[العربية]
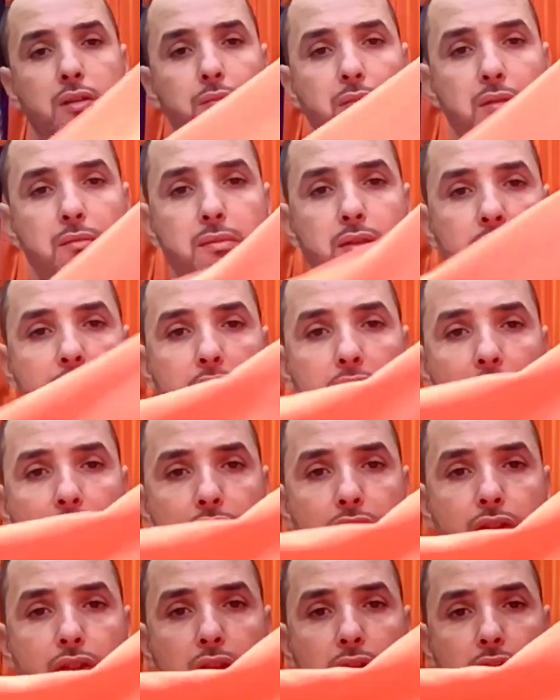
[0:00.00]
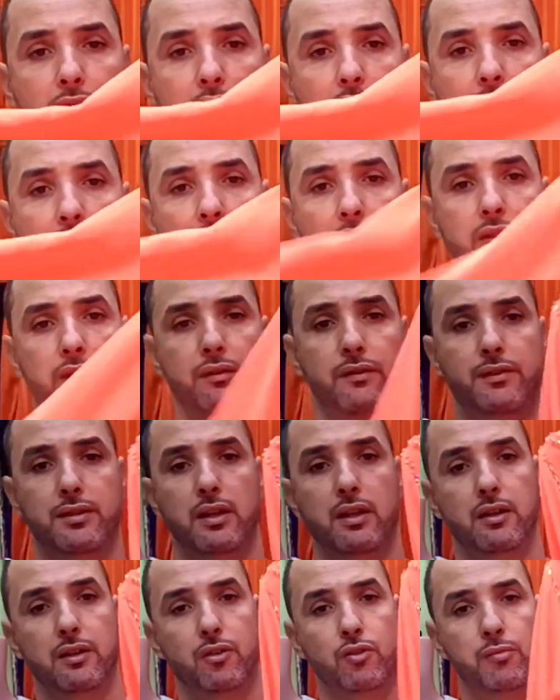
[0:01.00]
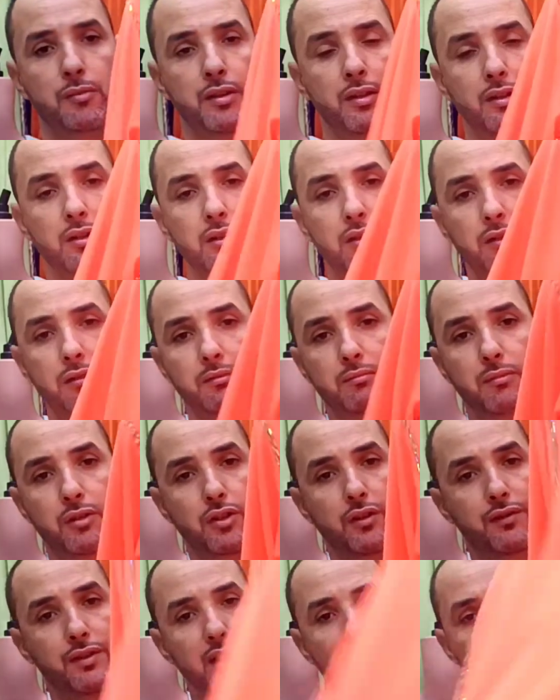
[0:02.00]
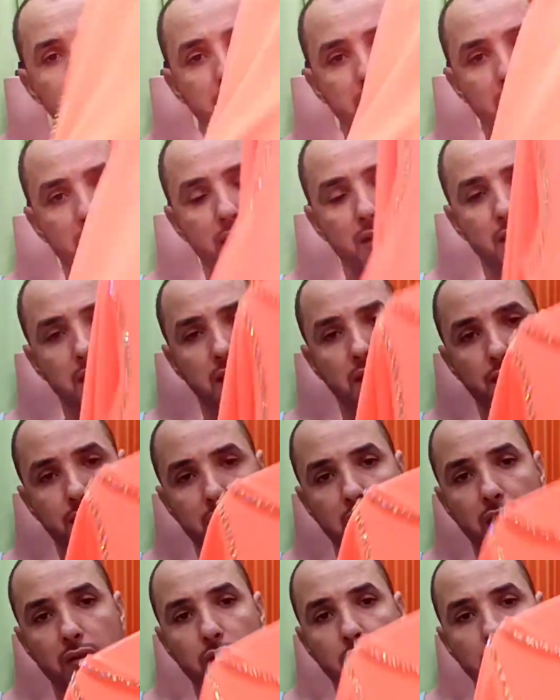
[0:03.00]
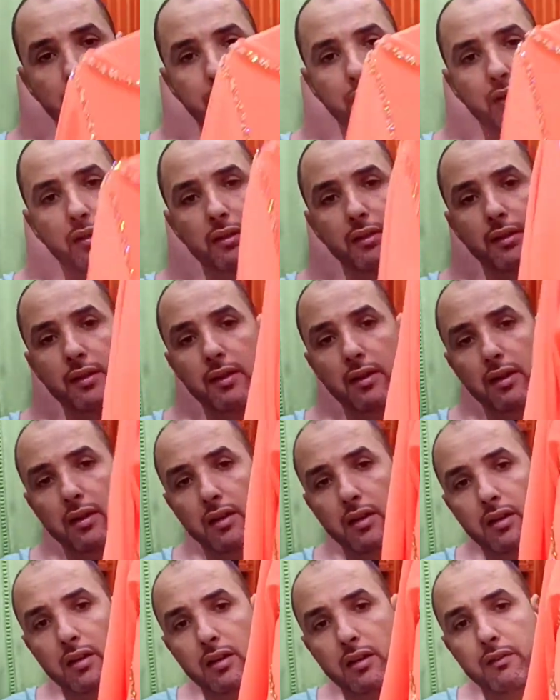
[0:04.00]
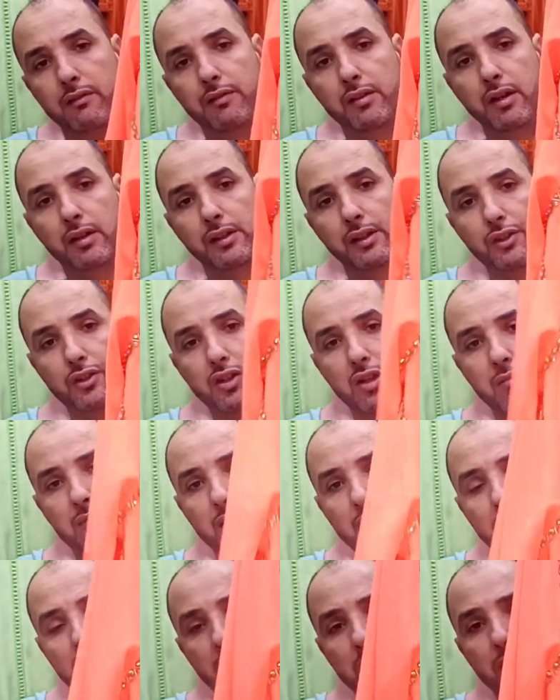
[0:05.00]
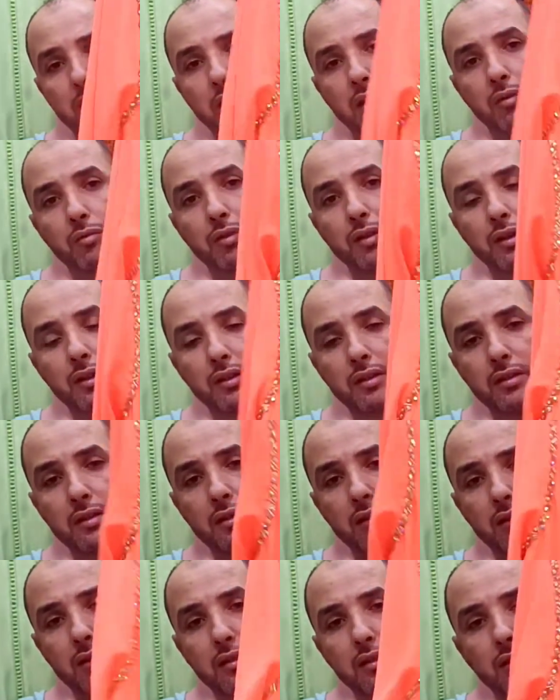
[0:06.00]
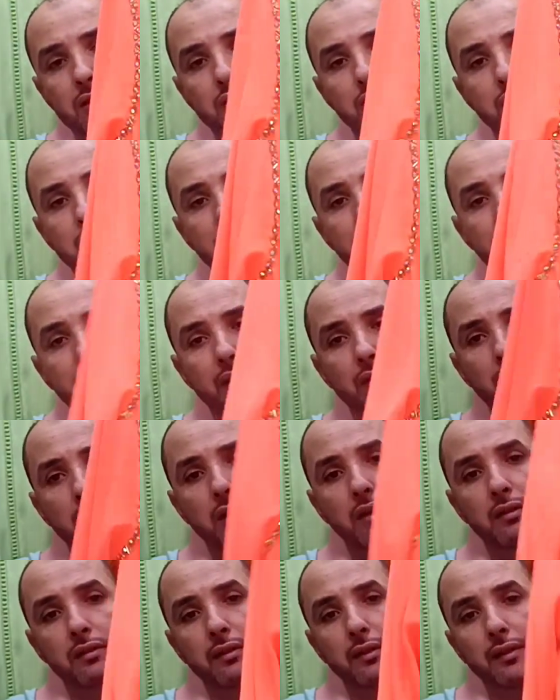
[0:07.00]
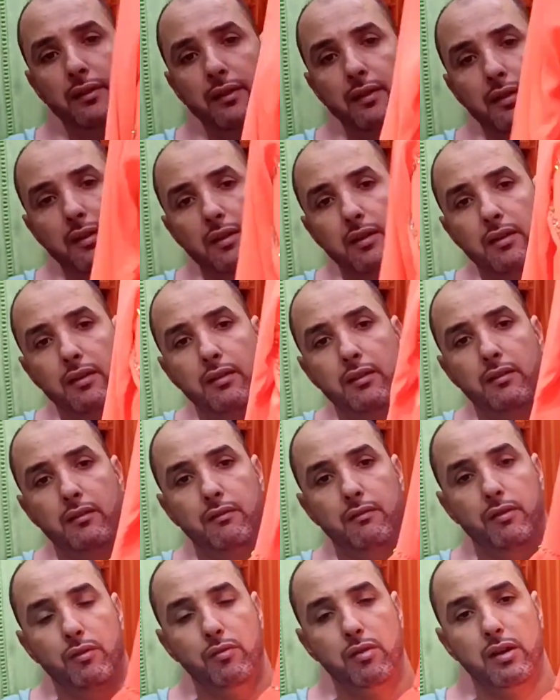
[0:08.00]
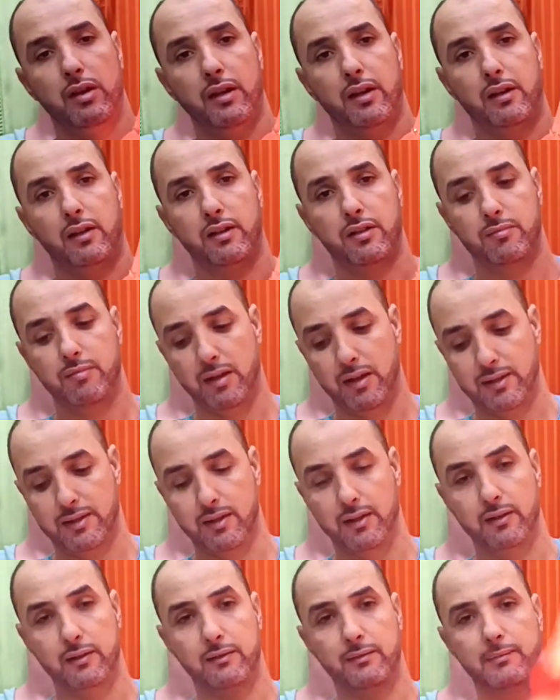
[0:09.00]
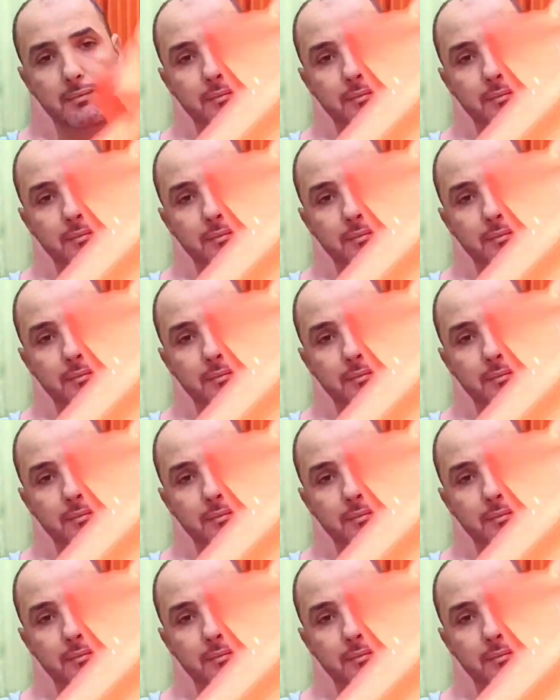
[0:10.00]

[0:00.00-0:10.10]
كمين مثلا هاد الشكل هذا في صاله روميه ماشي في صاله مخزنيه هذه في صاله واقفه فيها هاد الرشيمه هذه بهاد اللوينات جميله روعه في الواقع كتبان حسن